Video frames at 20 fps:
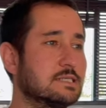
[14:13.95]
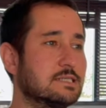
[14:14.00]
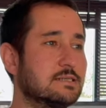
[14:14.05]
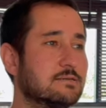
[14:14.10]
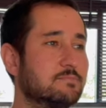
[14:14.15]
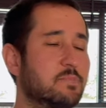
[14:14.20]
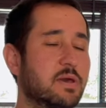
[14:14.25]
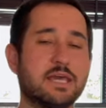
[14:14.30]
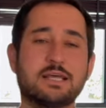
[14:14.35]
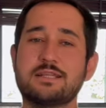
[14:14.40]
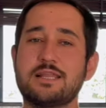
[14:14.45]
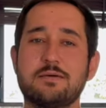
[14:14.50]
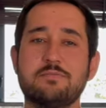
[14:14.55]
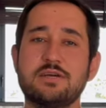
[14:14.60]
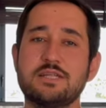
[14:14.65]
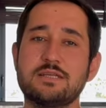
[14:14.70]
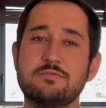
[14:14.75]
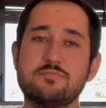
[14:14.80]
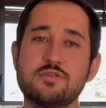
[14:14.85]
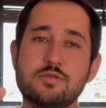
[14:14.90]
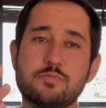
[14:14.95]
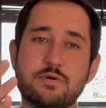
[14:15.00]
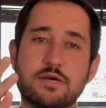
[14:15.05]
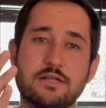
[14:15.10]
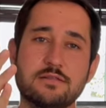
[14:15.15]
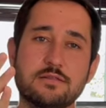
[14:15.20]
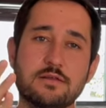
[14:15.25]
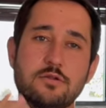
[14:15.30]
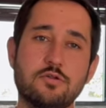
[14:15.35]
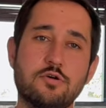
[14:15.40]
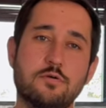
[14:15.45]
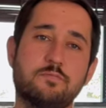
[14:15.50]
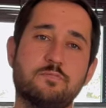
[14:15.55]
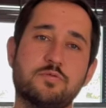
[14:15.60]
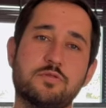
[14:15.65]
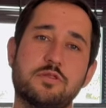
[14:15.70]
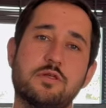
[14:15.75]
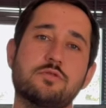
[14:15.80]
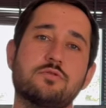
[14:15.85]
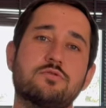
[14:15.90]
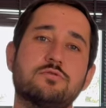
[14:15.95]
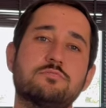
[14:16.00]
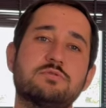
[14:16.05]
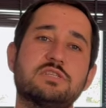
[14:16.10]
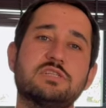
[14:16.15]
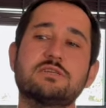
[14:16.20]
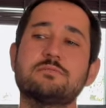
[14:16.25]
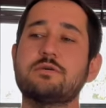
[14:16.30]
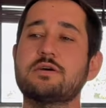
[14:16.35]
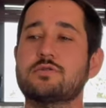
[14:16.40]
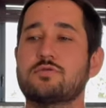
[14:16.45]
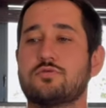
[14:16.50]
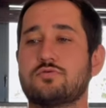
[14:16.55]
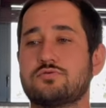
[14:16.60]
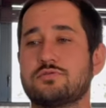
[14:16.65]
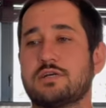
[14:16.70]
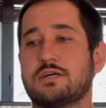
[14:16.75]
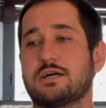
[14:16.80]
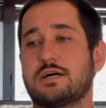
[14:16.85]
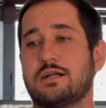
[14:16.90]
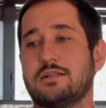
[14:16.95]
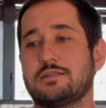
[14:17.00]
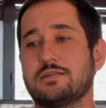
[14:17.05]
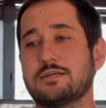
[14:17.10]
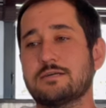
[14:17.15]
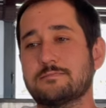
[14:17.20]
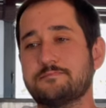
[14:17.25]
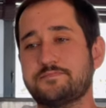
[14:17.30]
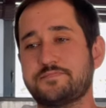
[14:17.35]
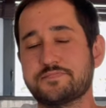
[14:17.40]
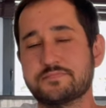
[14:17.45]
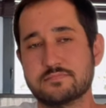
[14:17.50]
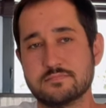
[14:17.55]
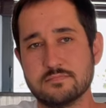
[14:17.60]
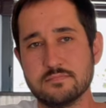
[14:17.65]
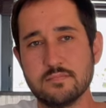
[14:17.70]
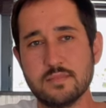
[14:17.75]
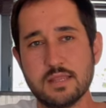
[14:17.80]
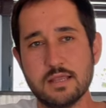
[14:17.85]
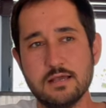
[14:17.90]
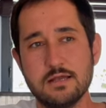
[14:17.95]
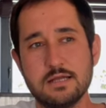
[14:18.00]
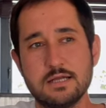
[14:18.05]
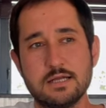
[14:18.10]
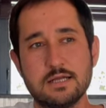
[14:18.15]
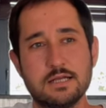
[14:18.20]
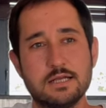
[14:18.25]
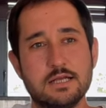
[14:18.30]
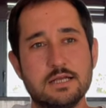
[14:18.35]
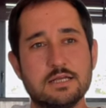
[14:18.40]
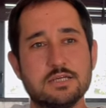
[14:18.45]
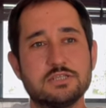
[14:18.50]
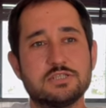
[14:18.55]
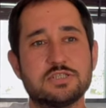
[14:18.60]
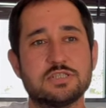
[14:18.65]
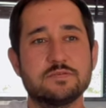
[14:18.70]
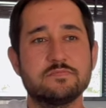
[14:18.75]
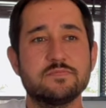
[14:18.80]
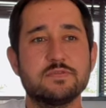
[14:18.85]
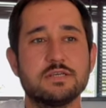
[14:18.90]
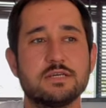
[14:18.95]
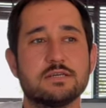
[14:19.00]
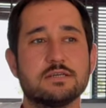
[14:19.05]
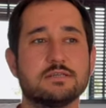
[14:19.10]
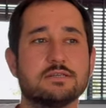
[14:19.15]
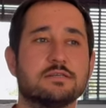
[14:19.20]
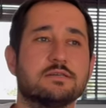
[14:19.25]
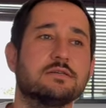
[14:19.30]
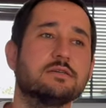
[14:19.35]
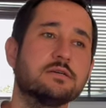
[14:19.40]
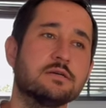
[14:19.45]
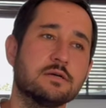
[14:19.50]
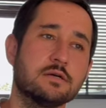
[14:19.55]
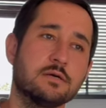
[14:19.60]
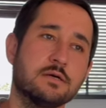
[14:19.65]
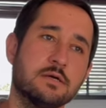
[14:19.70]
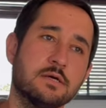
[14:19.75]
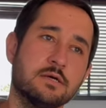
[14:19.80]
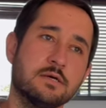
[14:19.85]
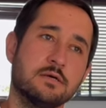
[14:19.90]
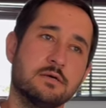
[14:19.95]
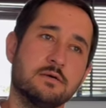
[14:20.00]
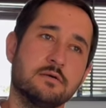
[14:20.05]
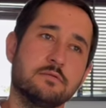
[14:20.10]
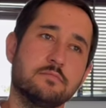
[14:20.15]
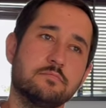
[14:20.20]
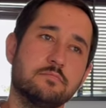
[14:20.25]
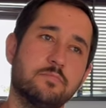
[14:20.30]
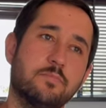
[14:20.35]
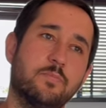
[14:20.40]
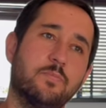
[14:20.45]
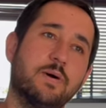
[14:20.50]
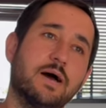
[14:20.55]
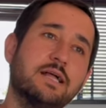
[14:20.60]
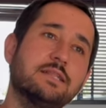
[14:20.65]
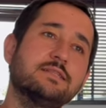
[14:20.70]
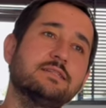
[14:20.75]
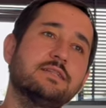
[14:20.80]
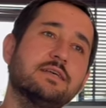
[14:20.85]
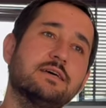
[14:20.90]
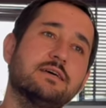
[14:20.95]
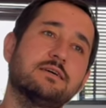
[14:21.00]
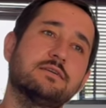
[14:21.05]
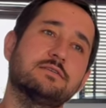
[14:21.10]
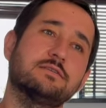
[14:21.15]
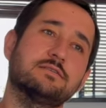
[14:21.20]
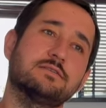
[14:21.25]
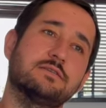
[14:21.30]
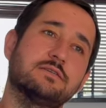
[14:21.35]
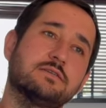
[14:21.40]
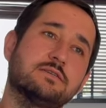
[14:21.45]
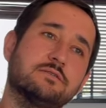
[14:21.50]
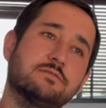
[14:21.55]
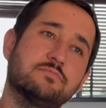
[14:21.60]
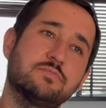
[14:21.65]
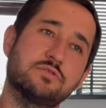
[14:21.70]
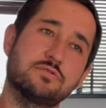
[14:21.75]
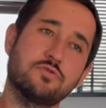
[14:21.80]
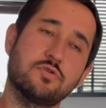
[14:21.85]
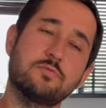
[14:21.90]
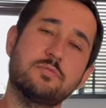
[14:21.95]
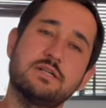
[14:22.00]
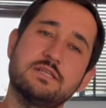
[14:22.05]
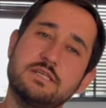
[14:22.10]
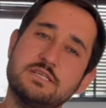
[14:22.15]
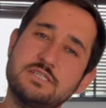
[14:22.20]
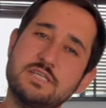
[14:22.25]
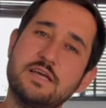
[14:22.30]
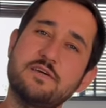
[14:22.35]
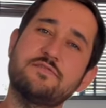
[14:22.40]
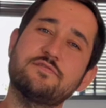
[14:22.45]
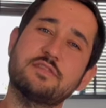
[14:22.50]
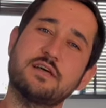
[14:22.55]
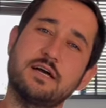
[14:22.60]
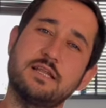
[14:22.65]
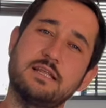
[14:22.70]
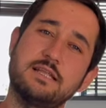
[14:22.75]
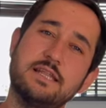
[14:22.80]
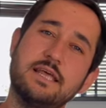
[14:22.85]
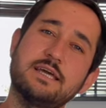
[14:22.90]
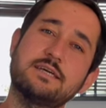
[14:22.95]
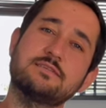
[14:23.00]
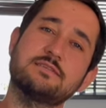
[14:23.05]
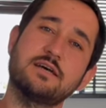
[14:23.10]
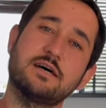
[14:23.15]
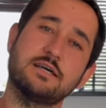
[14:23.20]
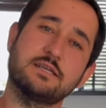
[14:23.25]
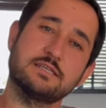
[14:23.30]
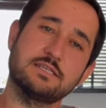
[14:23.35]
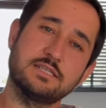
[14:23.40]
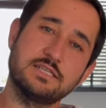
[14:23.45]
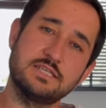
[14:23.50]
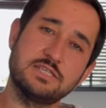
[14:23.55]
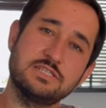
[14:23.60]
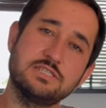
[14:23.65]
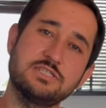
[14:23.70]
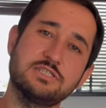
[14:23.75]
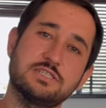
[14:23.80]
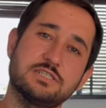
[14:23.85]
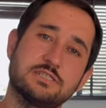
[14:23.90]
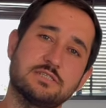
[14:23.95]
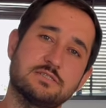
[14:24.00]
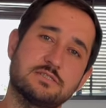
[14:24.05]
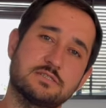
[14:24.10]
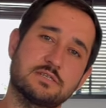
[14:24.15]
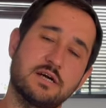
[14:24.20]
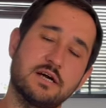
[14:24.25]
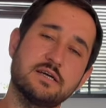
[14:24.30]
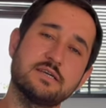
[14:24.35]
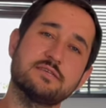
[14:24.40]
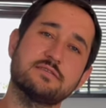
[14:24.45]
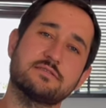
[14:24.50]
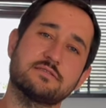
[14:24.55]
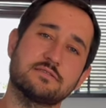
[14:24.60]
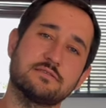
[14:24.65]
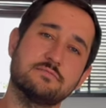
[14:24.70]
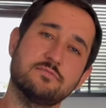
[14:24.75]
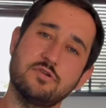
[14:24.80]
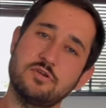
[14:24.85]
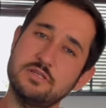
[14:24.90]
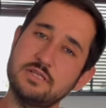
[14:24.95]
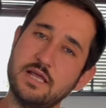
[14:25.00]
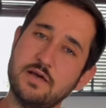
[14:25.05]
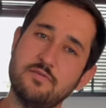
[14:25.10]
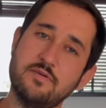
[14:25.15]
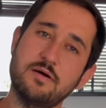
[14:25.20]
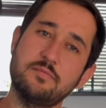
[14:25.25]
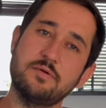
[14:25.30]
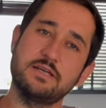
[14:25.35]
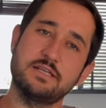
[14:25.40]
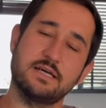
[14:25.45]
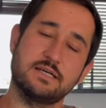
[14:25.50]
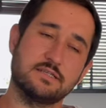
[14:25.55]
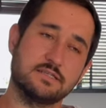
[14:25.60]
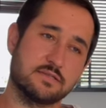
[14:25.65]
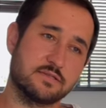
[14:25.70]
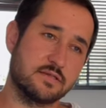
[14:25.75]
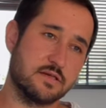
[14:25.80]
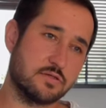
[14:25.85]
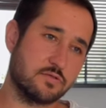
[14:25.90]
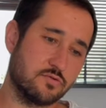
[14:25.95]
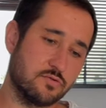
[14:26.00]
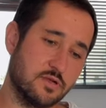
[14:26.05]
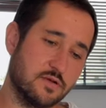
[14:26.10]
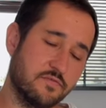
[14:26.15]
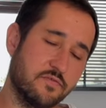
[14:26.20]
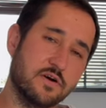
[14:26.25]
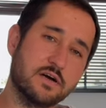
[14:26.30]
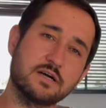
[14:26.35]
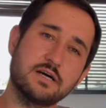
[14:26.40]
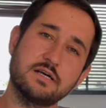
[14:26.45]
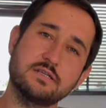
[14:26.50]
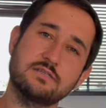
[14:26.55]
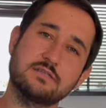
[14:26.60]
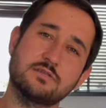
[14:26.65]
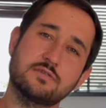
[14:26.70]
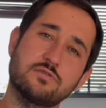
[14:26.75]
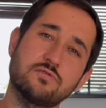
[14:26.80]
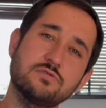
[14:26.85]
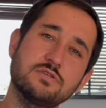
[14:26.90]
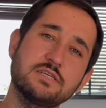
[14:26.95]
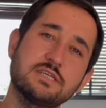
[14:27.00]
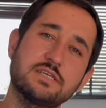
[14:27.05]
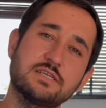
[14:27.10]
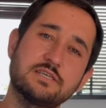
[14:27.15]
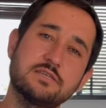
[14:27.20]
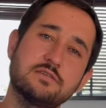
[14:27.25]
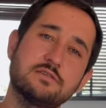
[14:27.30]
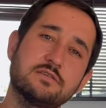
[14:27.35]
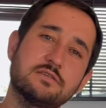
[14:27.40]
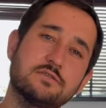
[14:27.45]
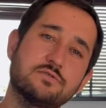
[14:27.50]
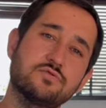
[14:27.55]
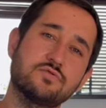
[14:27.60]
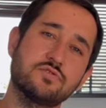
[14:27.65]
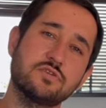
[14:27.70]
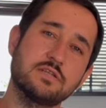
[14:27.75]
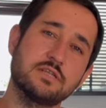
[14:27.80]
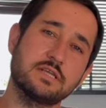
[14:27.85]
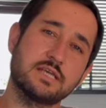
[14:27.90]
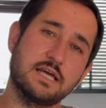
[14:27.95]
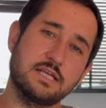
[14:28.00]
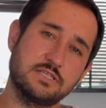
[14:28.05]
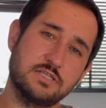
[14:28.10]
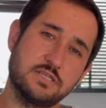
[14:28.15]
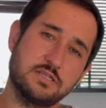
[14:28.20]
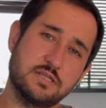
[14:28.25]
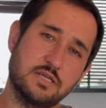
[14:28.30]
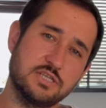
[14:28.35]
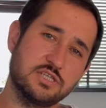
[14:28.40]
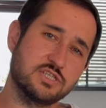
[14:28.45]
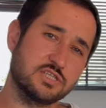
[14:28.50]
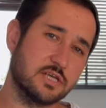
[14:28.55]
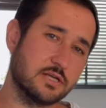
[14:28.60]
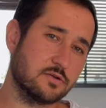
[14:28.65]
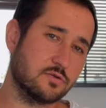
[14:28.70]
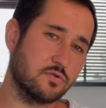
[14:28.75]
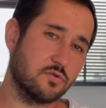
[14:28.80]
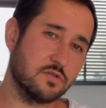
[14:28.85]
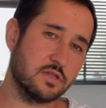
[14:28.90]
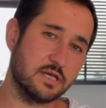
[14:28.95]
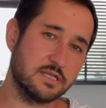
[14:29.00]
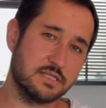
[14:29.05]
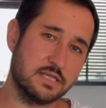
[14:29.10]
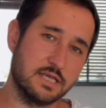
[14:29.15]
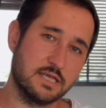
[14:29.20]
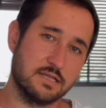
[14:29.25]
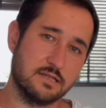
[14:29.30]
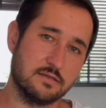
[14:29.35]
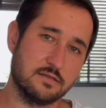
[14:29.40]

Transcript: e, beklemediğimiz bir anda lök sezonu bitirmek zorunda kaldık. Şimdi ben de biz normalde şeftali, nektarin, incir, kayısı böyle devam ederdik sezona. Fakat son iki yıldır Rusya'da gerçekten işler kolay değil.